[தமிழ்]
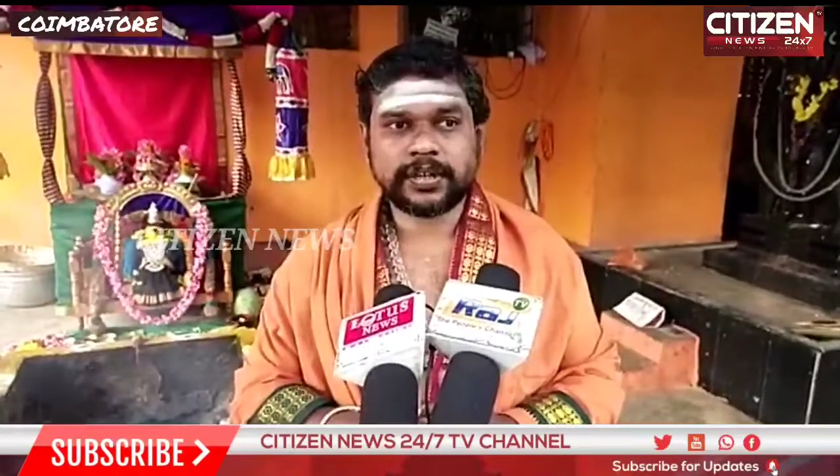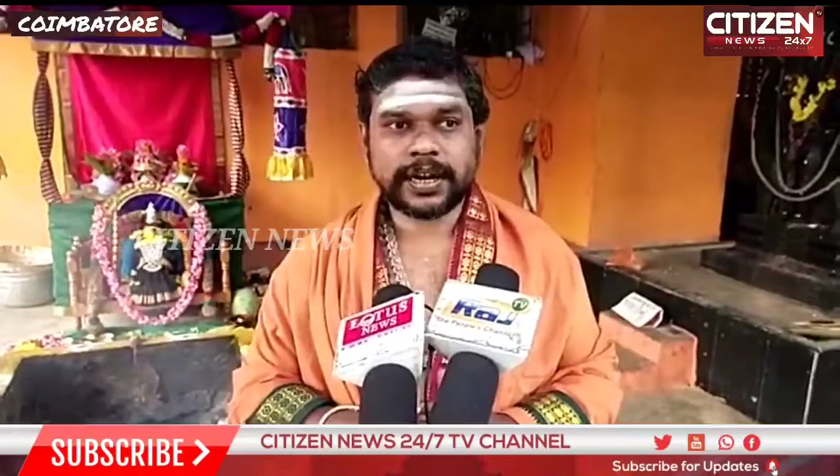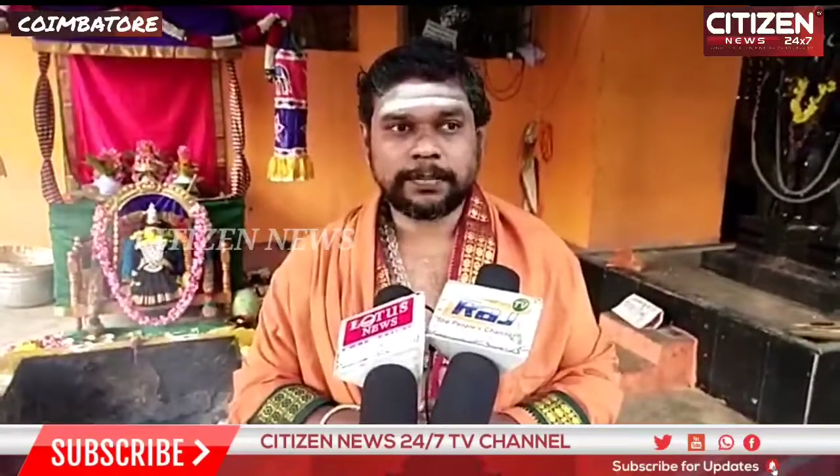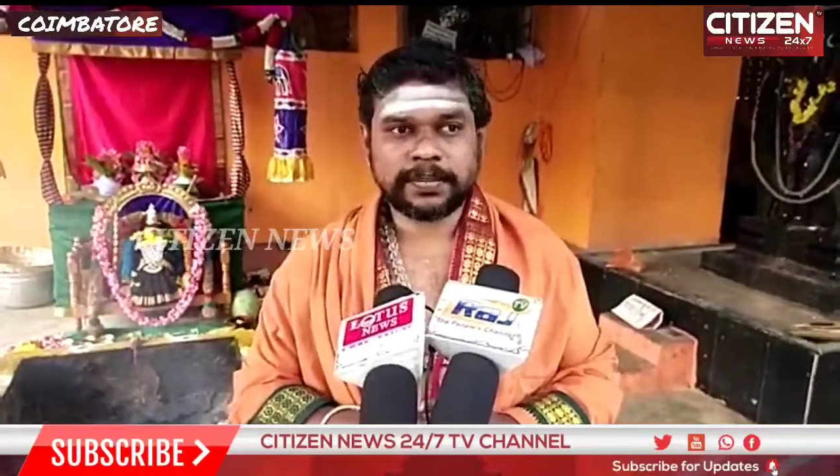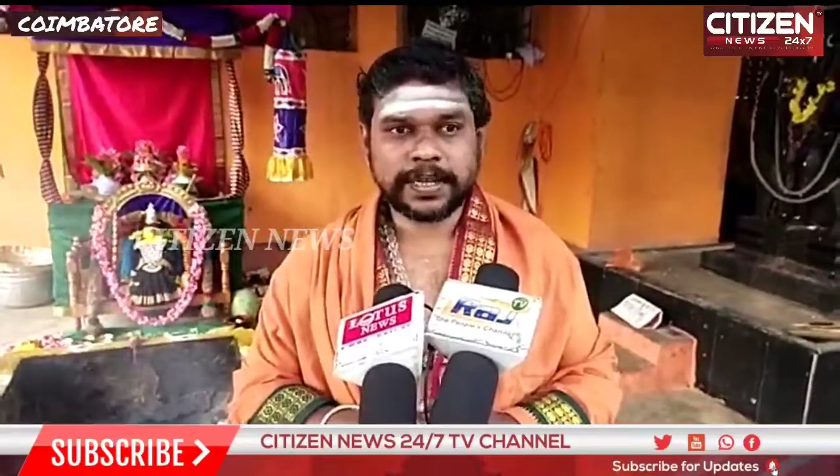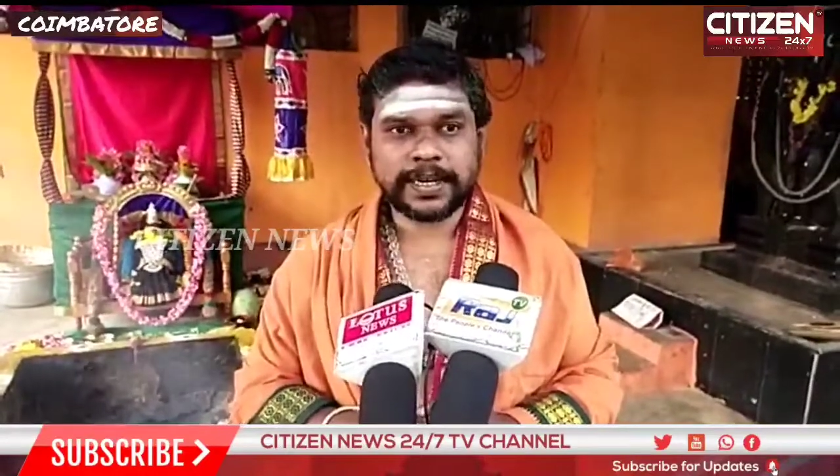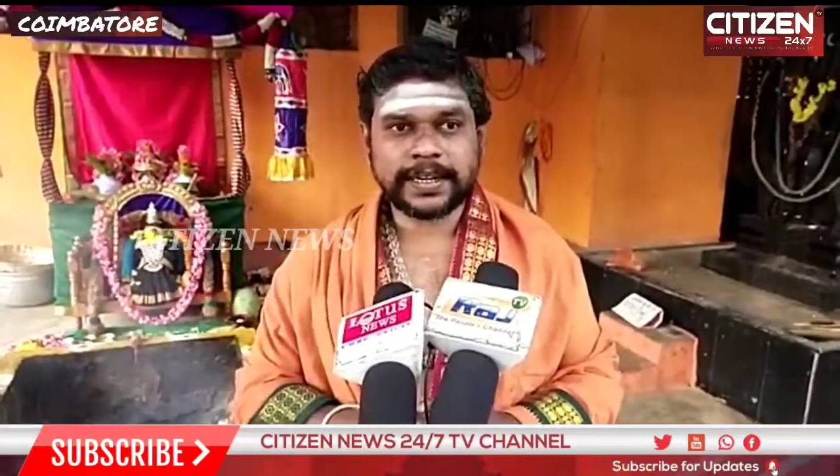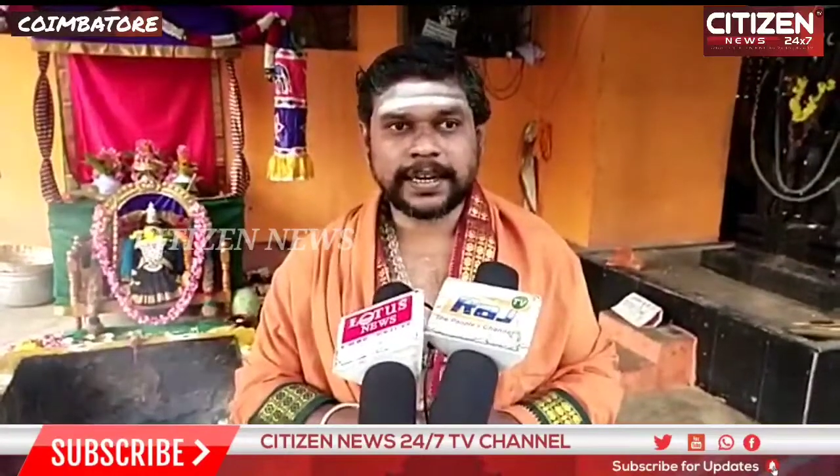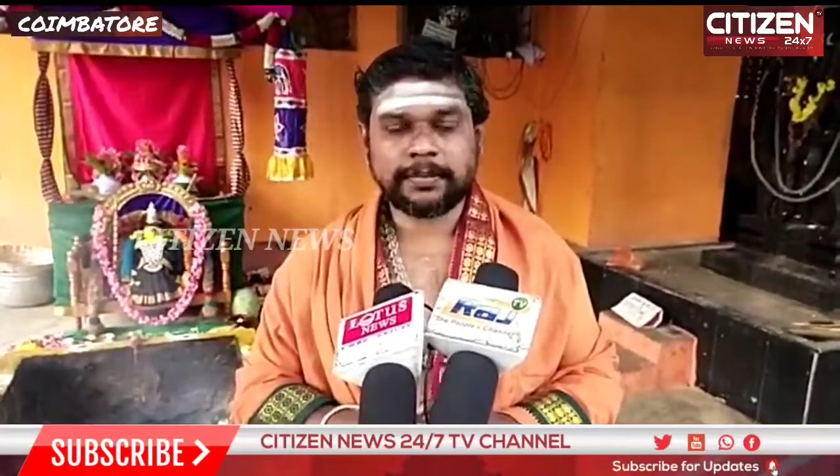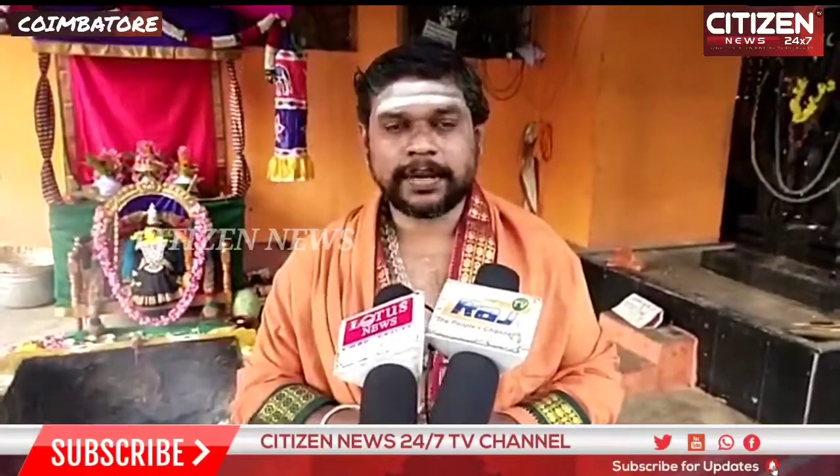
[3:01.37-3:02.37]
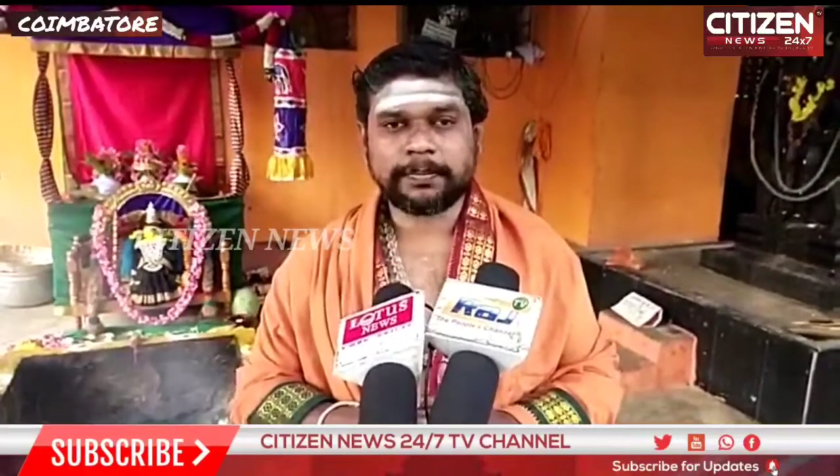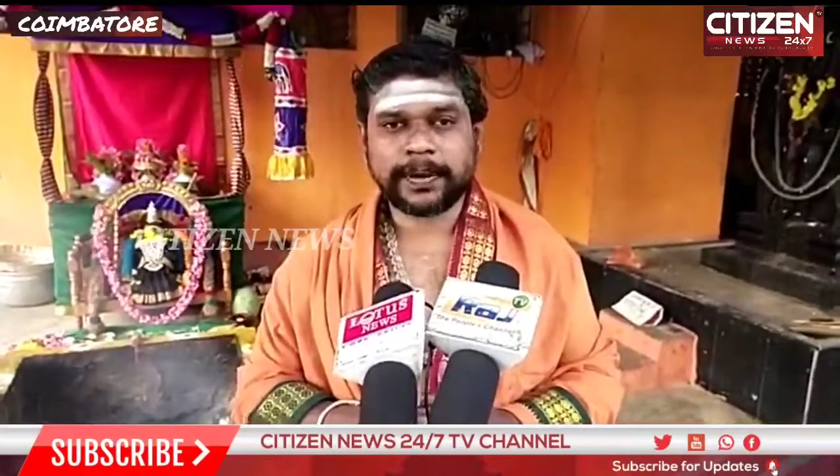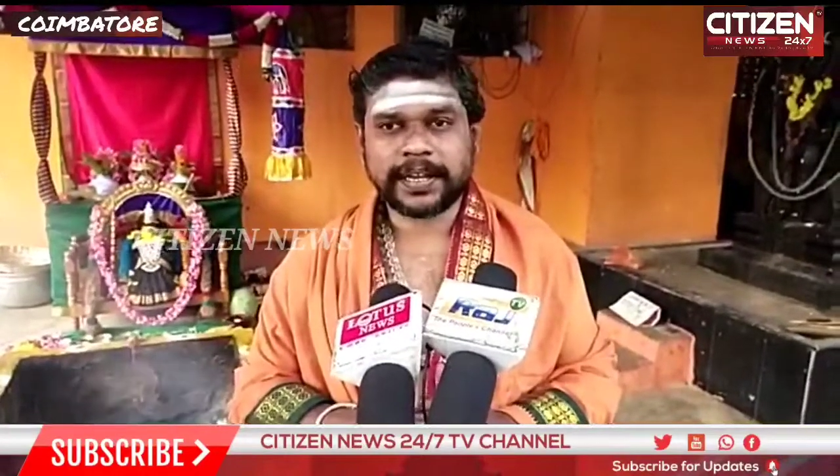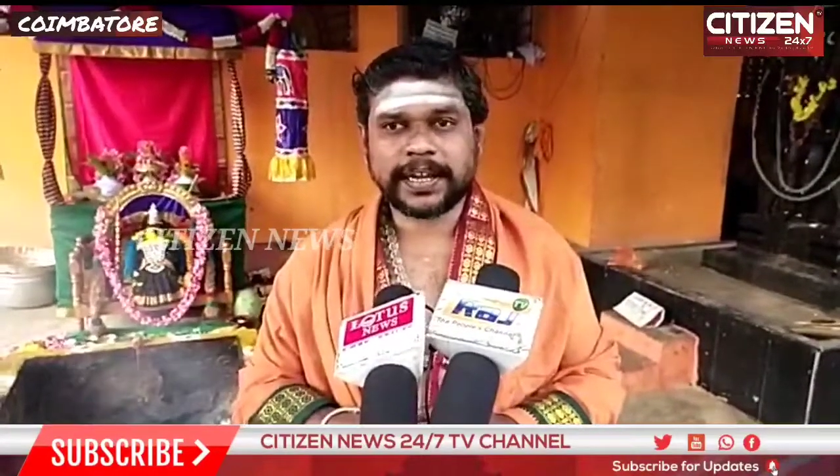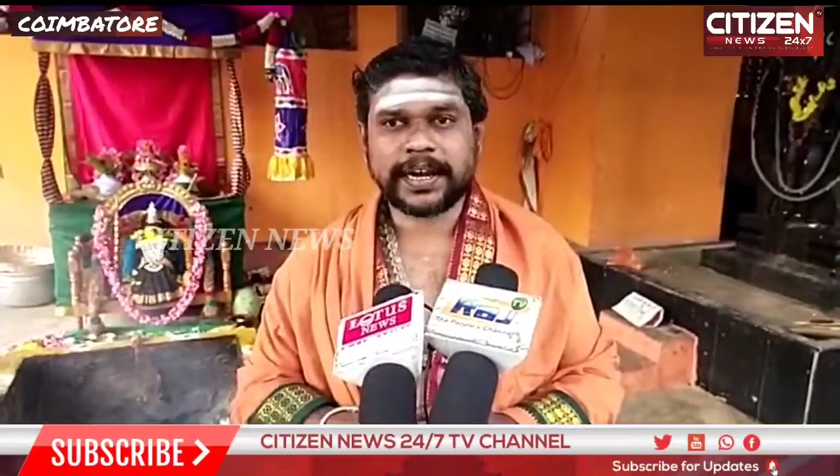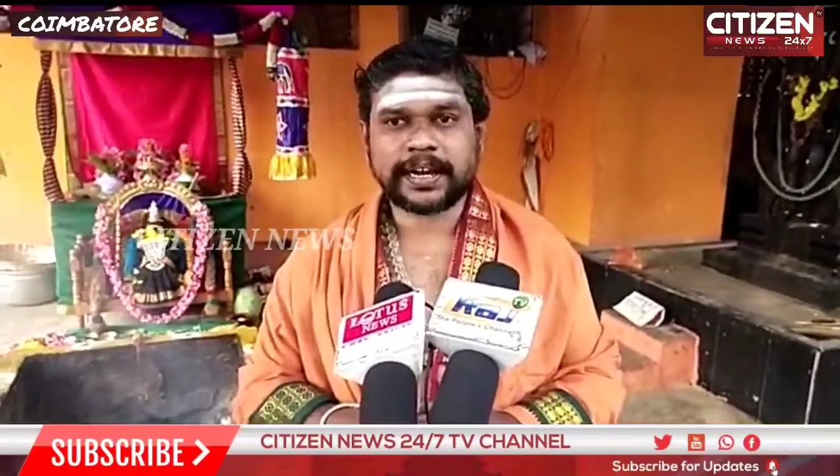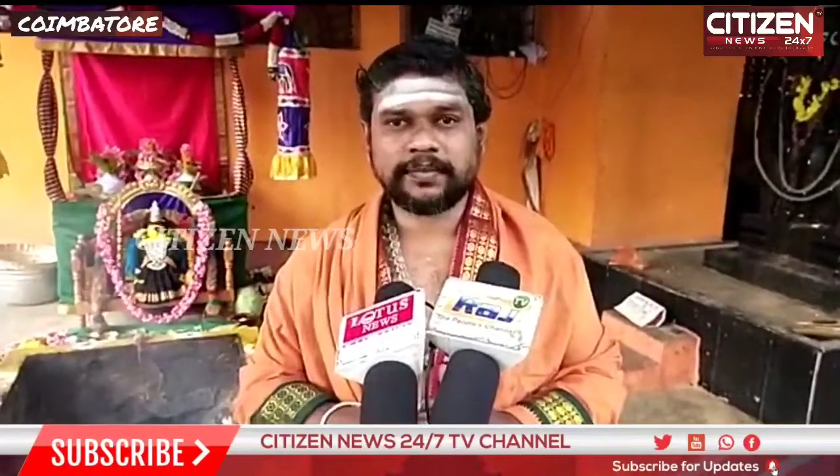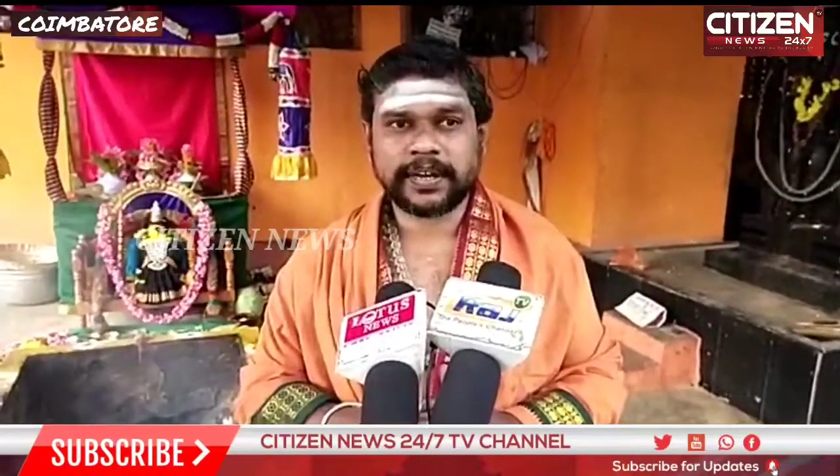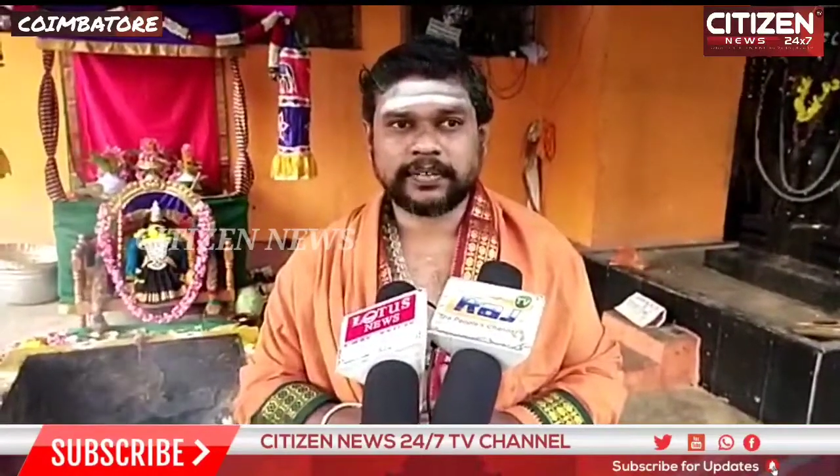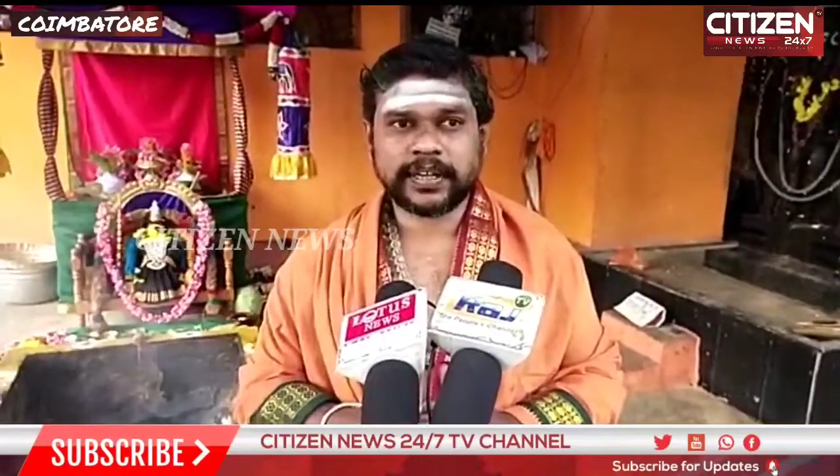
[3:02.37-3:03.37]
சொன்னால் தனிநபர் பரிகார
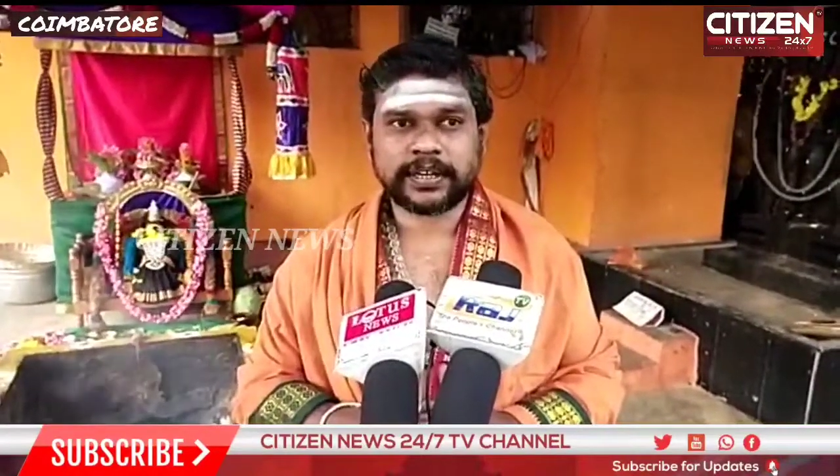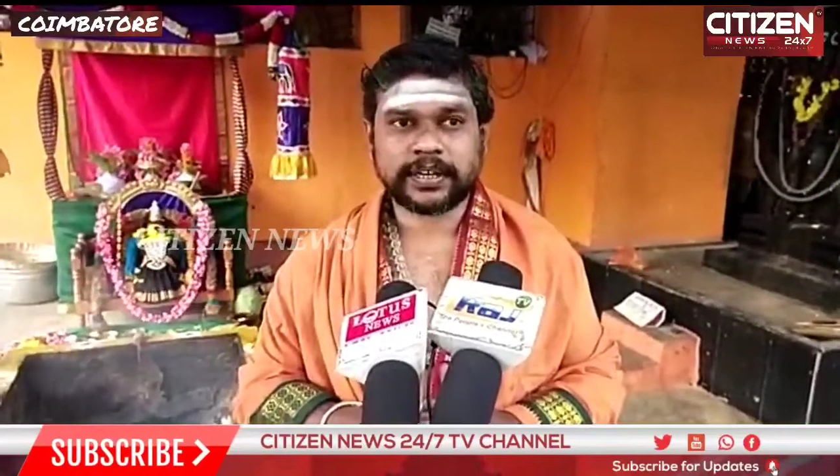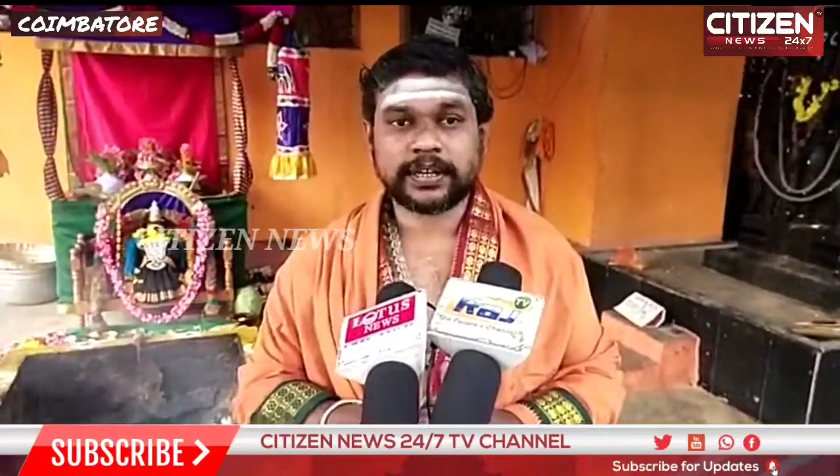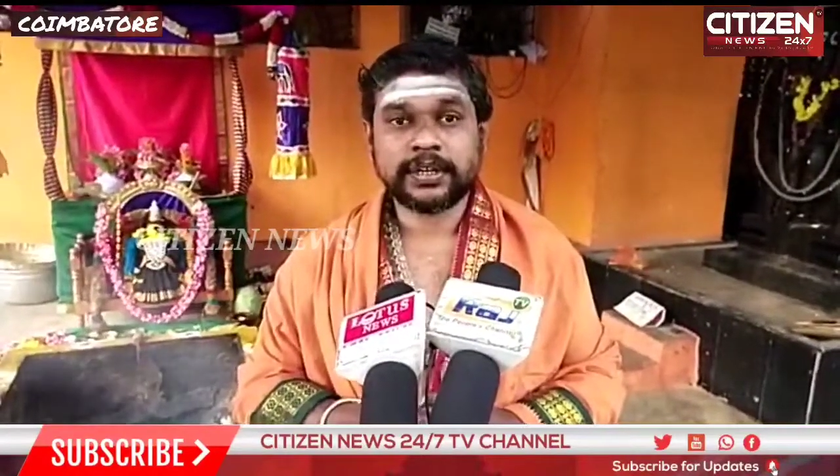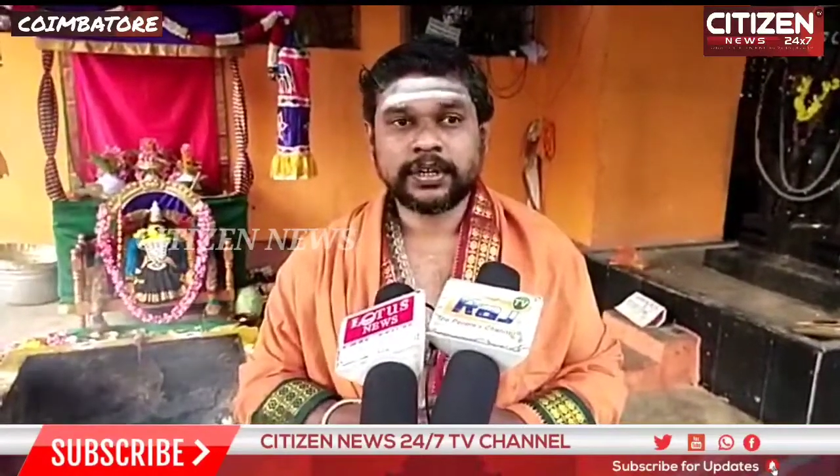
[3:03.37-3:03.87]
வேள்வி என்று